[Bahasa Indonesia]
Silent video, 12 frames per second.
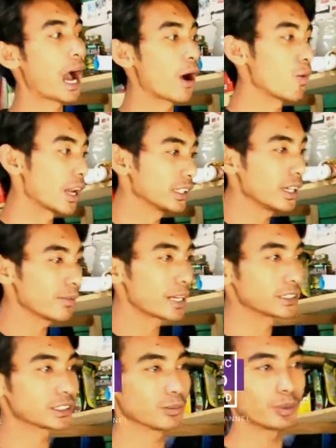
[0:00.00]
awalnya
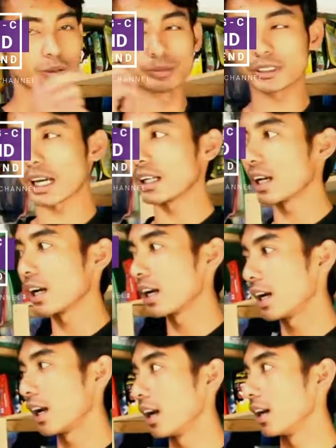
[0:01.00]
mas sebelum -hmm. cana
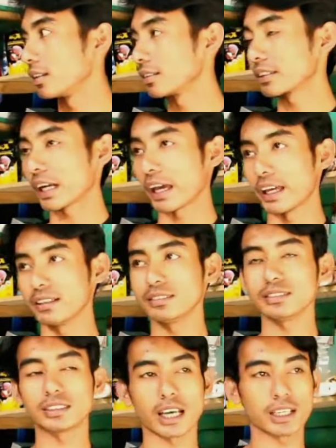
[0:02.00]
tren
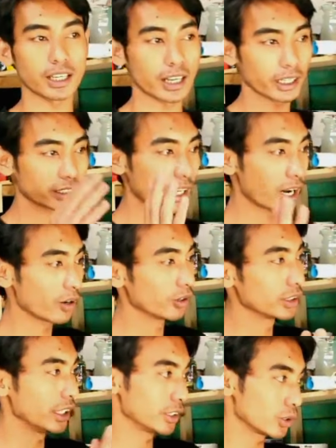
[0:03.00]
cana -hmm. naik
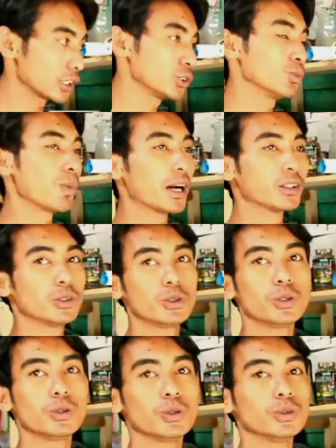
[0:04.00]
daun itu ke cupang
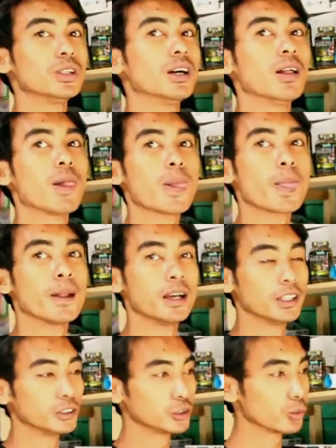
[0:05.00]
dulu oh iya
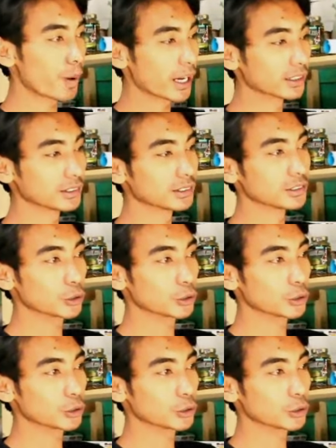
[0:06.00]
iya, iya. cupang